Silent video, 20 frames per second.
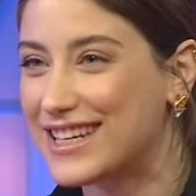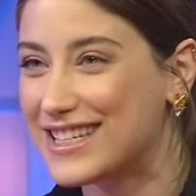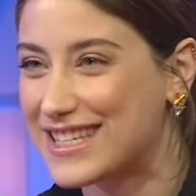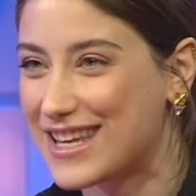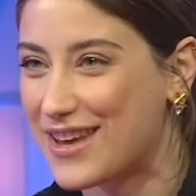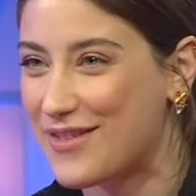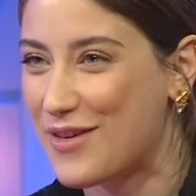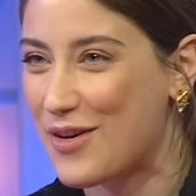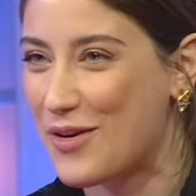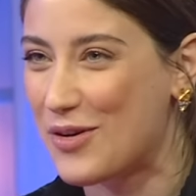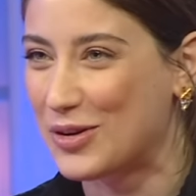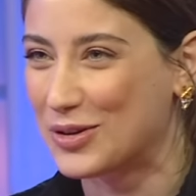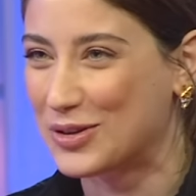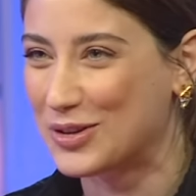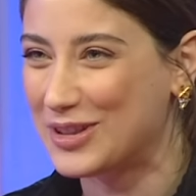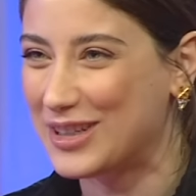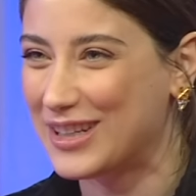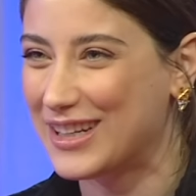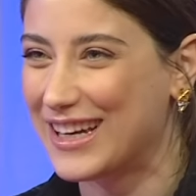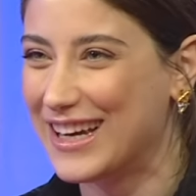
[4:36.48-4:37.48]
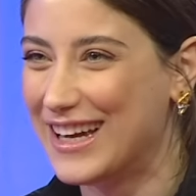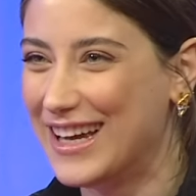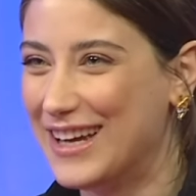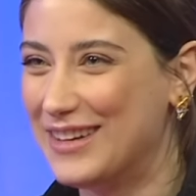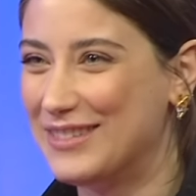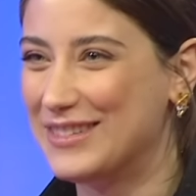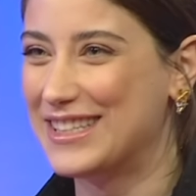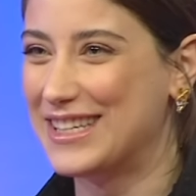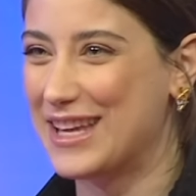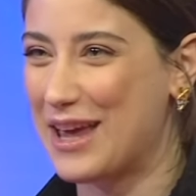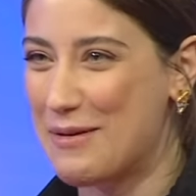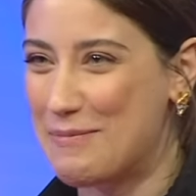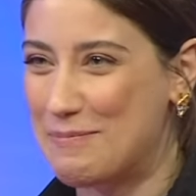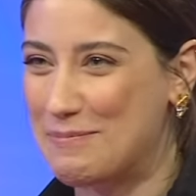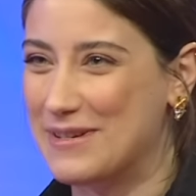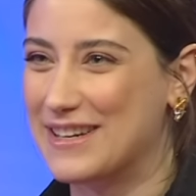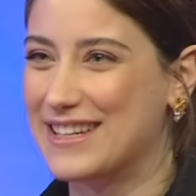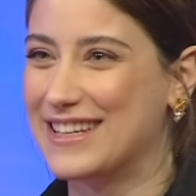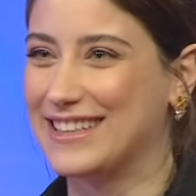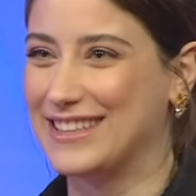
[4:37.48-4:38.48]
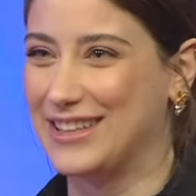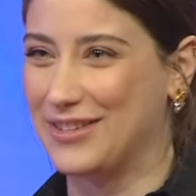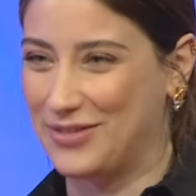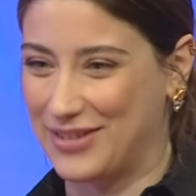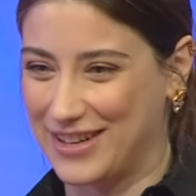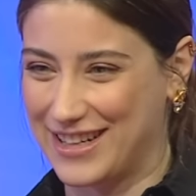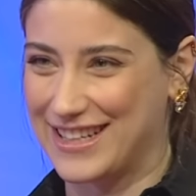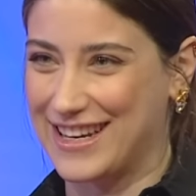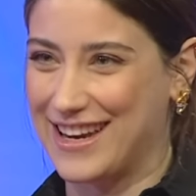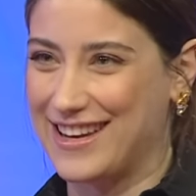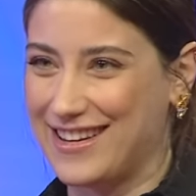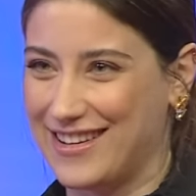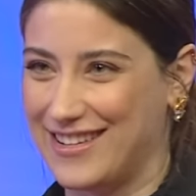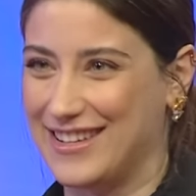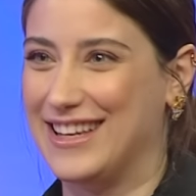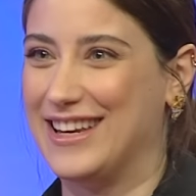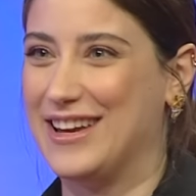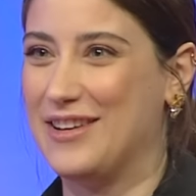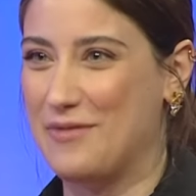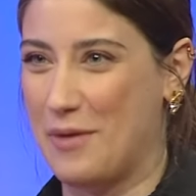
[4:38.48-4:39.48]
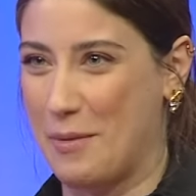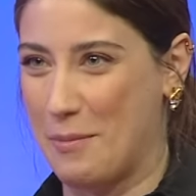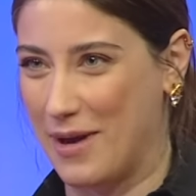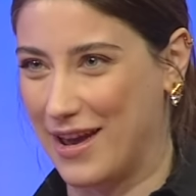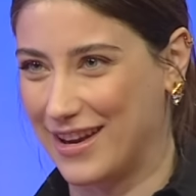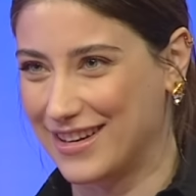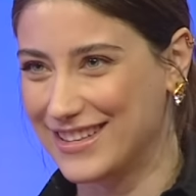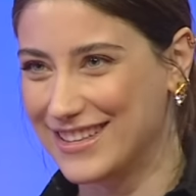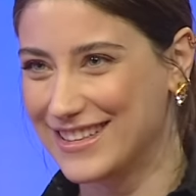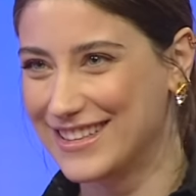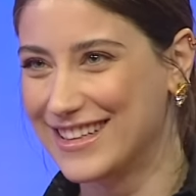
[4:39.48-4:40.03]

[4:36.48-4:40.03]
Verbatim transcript: RSV olduk. Biz hep birlikte Fikret, Ali ve ben.